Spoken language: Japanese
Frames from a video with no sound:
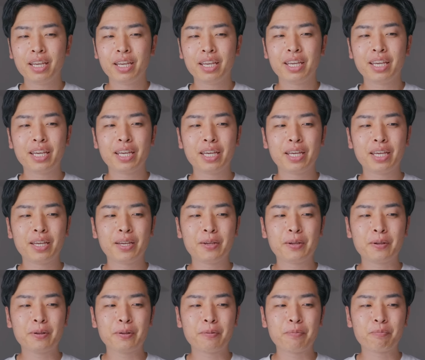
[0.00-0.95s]

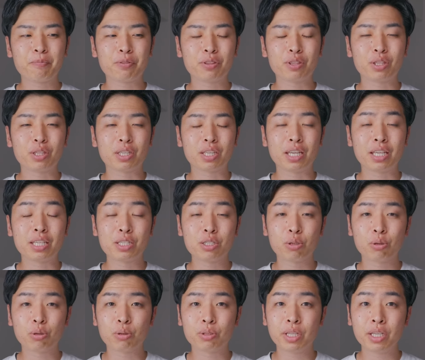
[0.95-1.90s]
えー、現
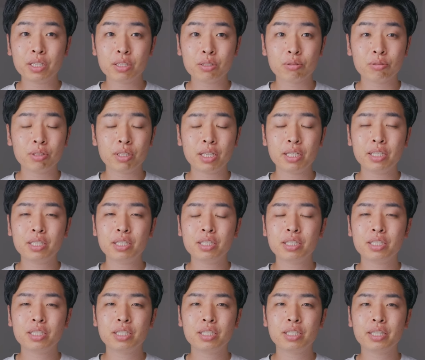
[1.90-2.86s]
像をねそんな
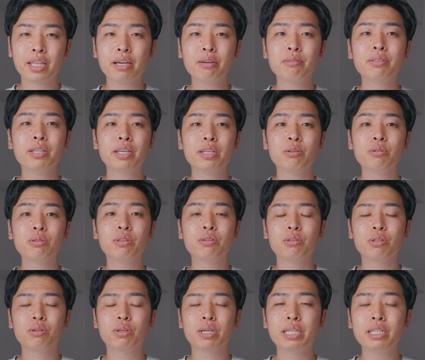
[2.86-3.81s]
にしたくないよっ
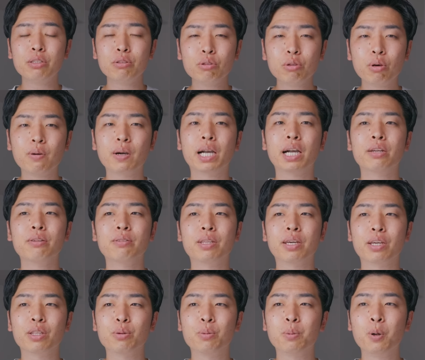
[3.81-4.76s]
て人がいるのはわかるん
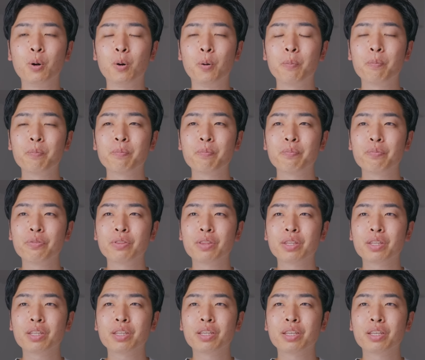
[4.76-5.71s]
だけども
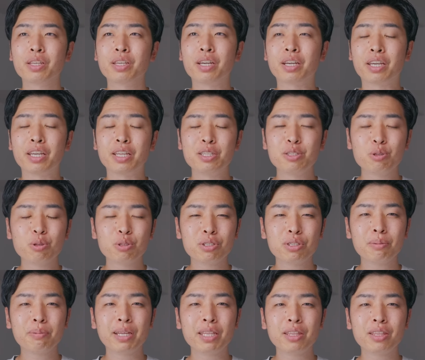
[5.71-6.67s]
いや現像
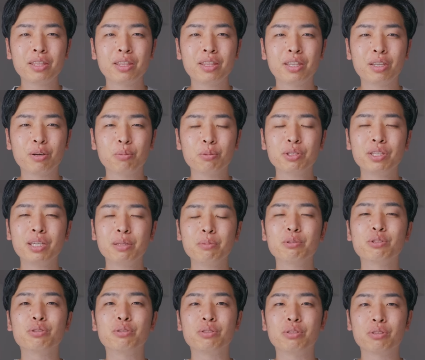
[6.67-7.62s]
すればって思ったり
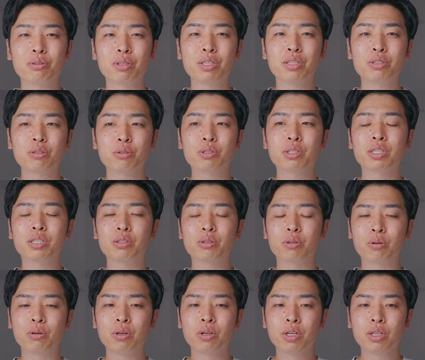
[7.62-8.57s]
もするんですよね正直そ
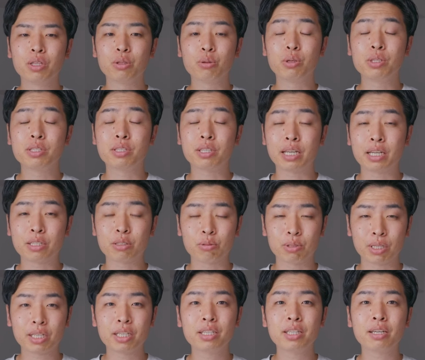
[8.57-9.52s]
のノイズがそ
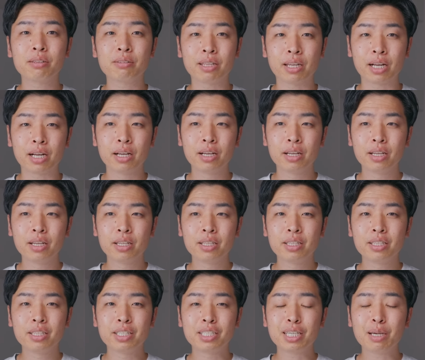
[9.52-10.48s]
んな気になるなら
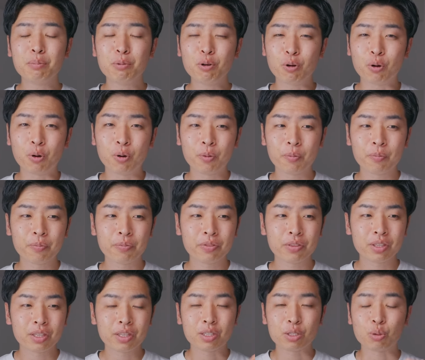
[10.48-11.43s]
でしかも
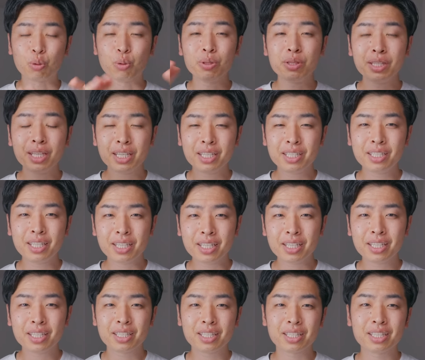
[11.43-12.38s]
そんなに
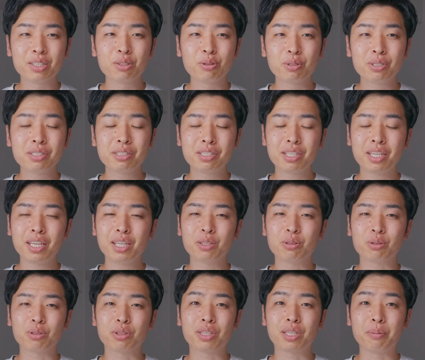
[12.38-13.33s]
ねノイズ性
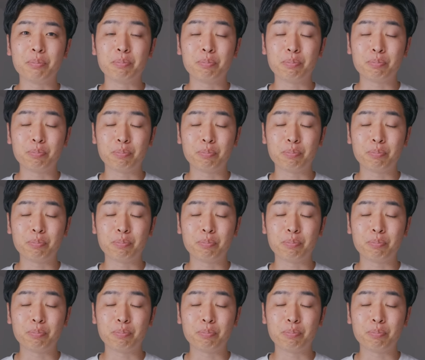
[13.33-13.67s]
能って